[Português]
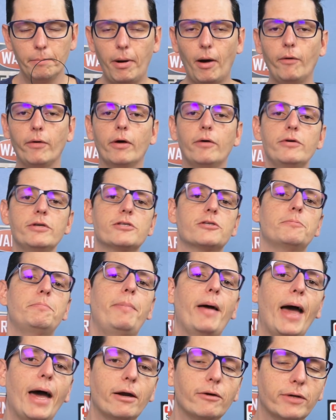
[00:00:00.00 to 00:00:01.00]
Bom, eu
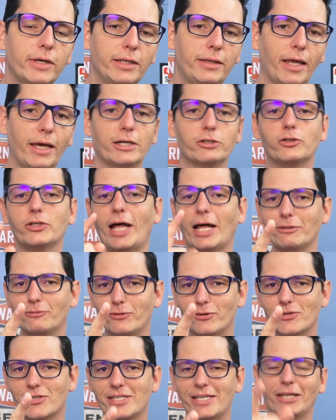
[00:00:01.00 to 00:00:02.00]
espero que tenha ajudado
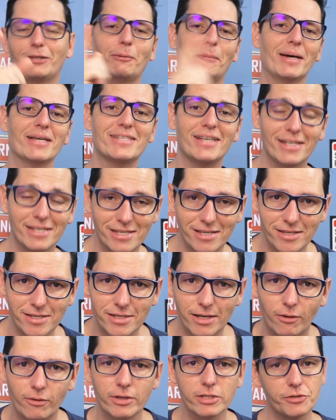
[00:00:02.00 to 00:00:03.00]
você a tomar essa
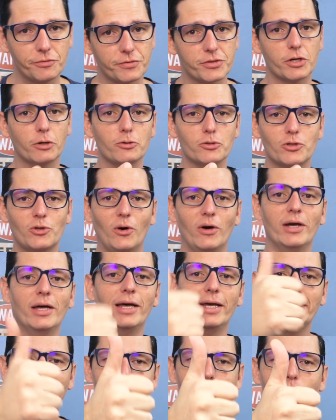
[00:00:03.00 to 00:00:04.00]
decisão. Se você gostou,
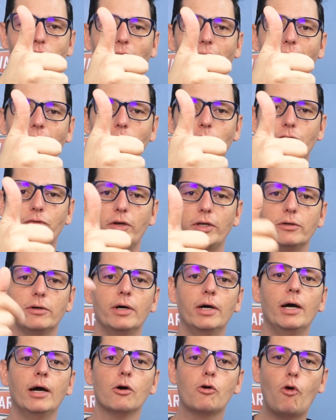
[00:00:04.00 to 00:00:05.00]
dê um joinha no vídeo.
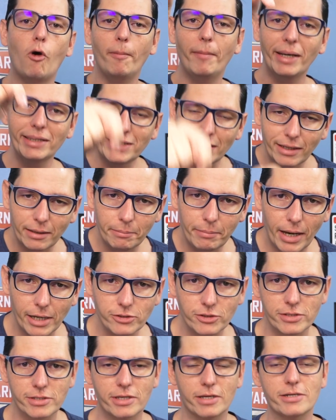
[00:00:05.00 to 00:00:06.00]
Comente aqui
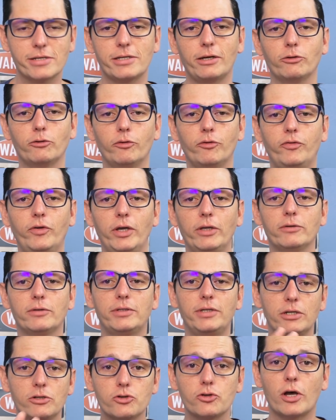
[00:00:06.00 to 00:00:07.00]
embaixo na descrição do vídeo,
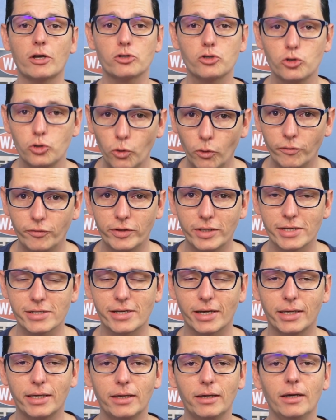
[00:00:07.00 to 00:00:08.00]
tire suas dúvidas
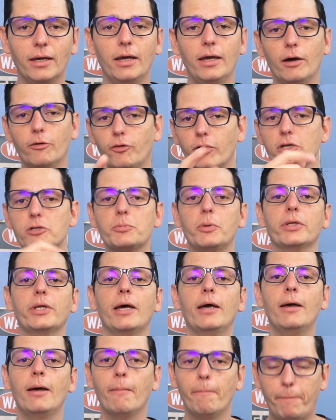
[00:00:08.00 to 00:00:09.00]
aqui, eu vou
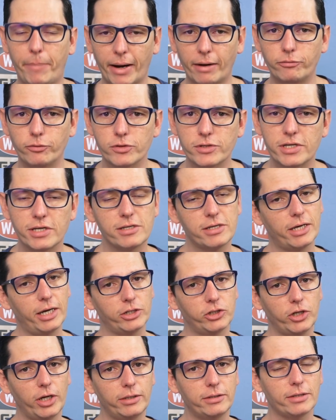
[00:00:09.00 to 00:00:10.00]
responder para você. Siga a
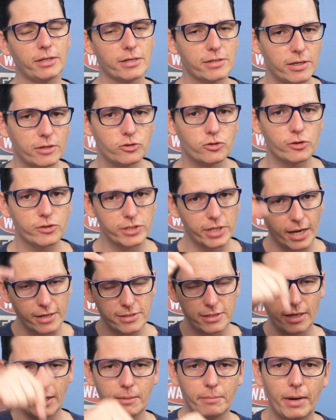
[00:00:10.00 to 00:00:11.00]
gente nas redes sociais,
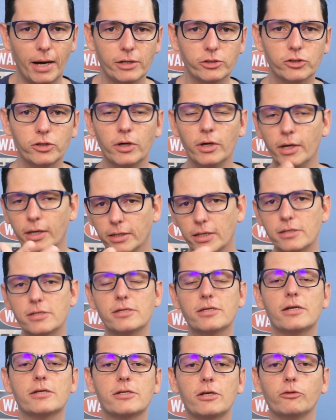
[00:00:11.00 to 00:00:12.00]
tem aí embaixo na
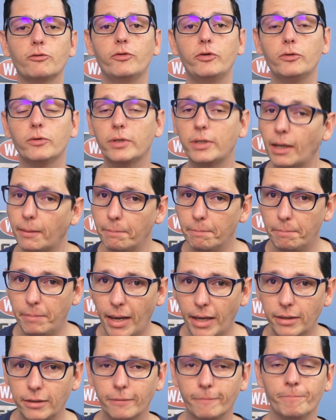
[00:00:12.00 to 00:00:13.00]
descrição do vídeo
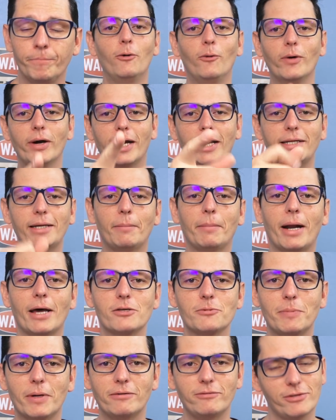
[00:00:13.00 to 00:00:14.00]
também. Um grande
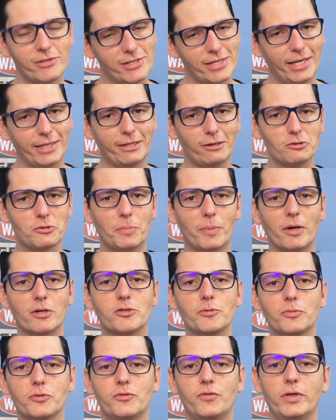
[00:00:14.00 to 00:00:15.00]
abraço para você, até os
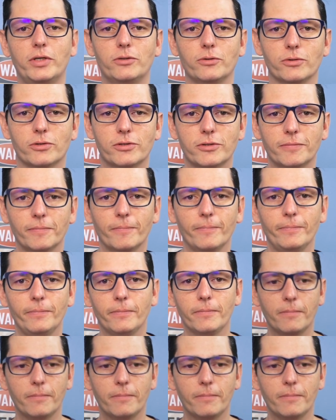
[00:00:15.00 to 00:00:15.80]
próximos vídeos.